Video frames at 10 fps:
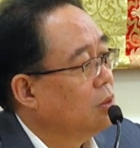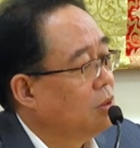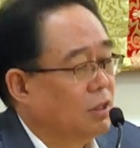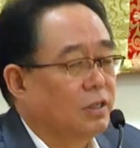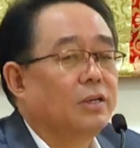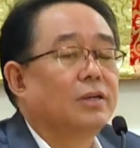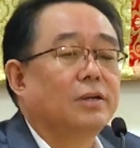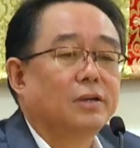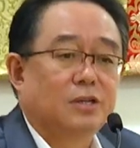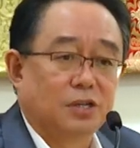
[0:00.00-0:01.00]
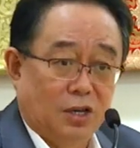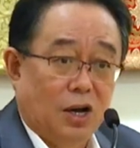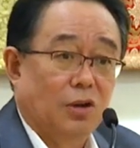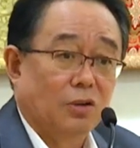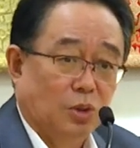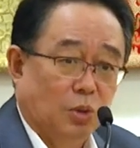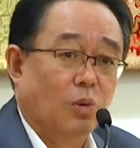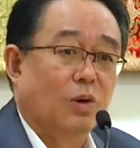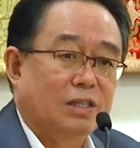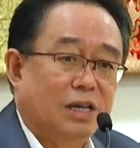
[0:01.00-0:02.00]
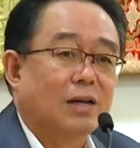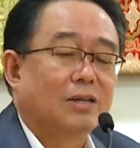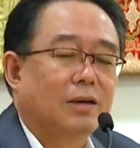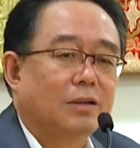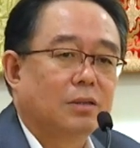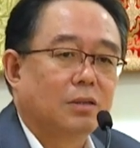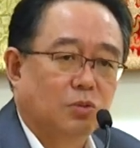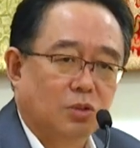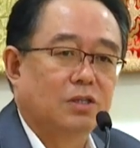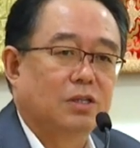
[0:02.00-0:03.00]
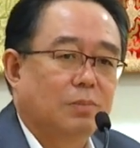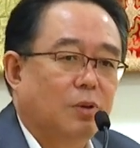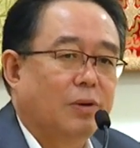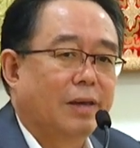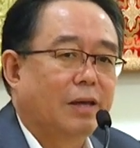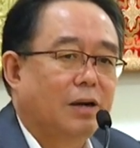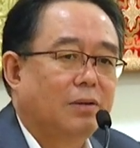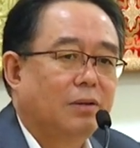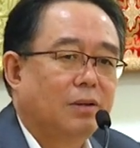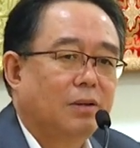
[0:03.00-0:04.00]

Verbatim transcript: 这个只要有我相的都是邪魔外道。